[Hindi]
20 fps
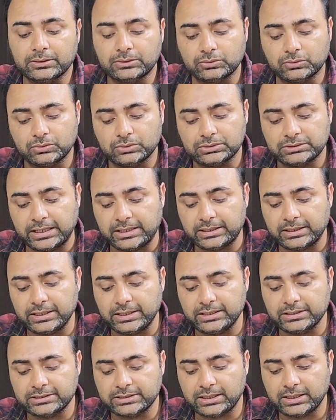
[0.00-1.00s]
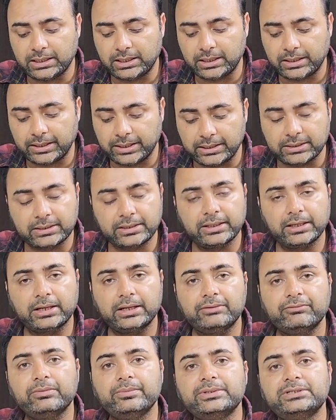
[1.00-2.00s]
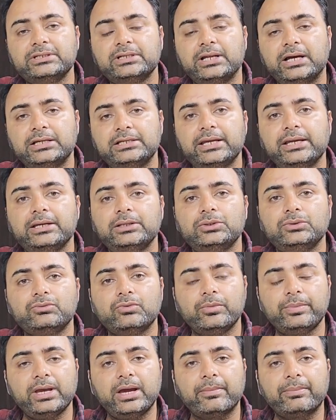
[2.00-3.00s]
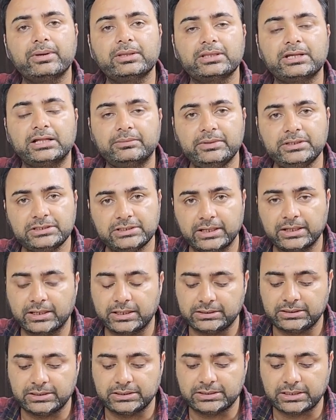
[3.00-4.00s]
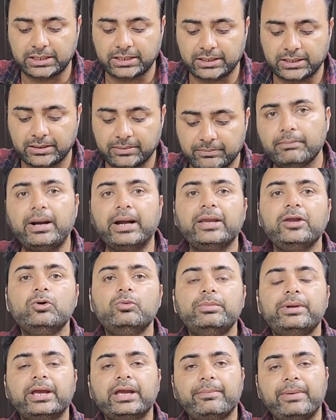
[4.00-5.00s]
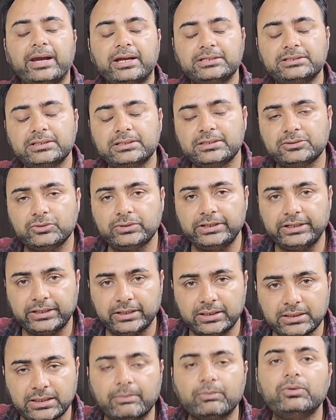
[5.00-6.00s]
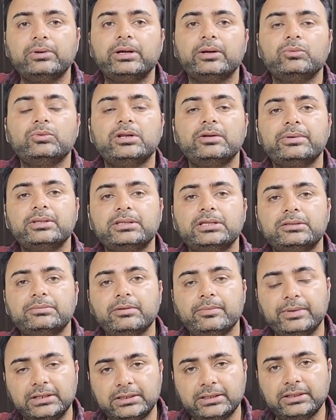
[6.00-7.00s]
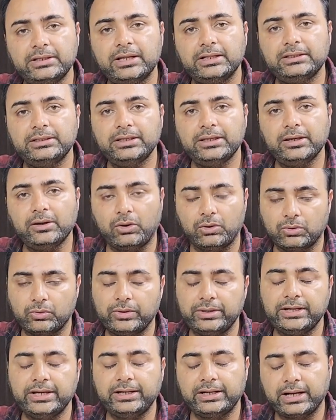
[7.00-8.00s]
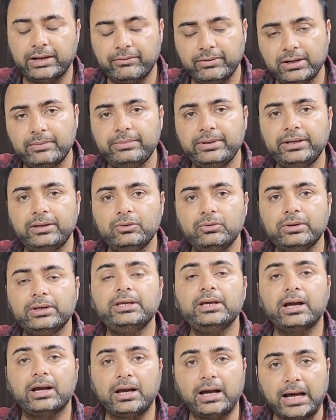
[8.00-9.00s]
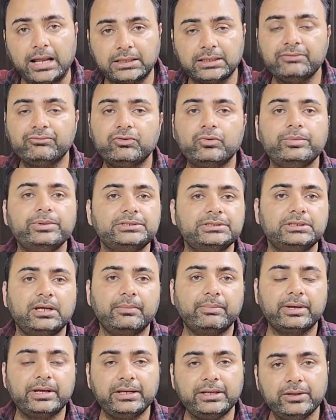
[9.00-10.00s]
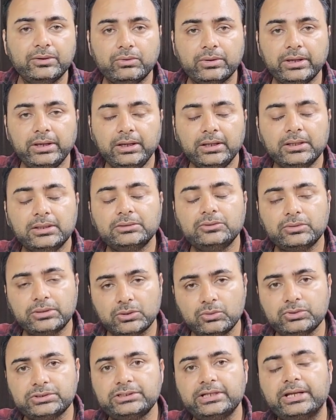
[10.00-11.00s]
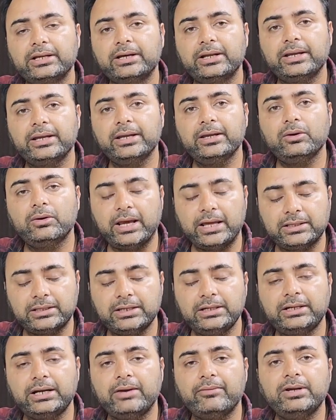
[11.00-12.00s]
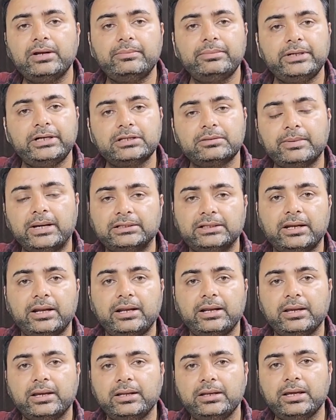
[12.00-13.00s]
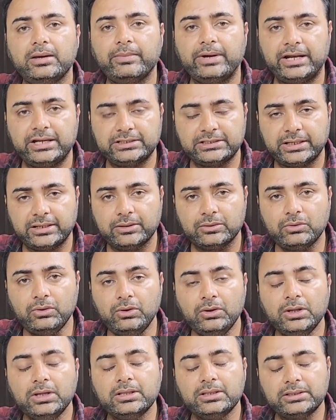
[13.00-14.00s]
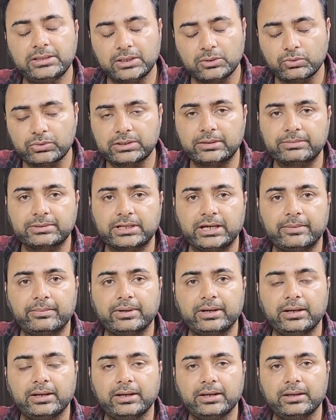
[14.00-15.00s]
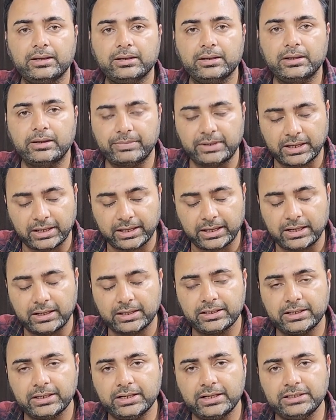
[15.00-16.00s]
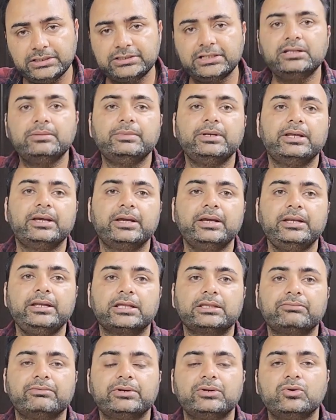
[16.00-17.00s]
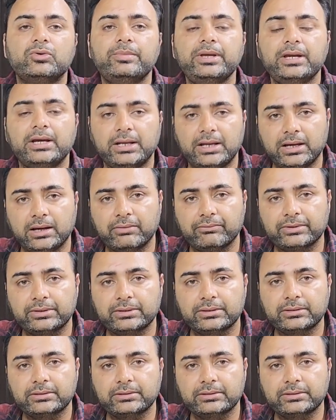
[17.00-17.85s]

तो जैसे ही इनशाला रेट्स के कंफर्मेशन आ जाएंगे तो वो भी आपके साथ में शेयर कर दिए जाएंगे बाकी उम्र के पैकेजेस की तो डिटेल्स आपको रेगुलर बेसिस पे मिलती ही रहती है और कोई नई ट्रैवल अपडेट होगी या खास इन्फॉर्मेशन आपके लिए होगी तो ज़रूर शेयर करेंगे और ऐसे ही ट्रैवल अपडेट्स पाते रहने के लिए हमारे चैनल को ज़रूर सब्सक्राइब कर लें अपना ख्याल रखिएगा जल्द मिलेंगे नेक्स्ट वीडियो में अल्लाह हाफि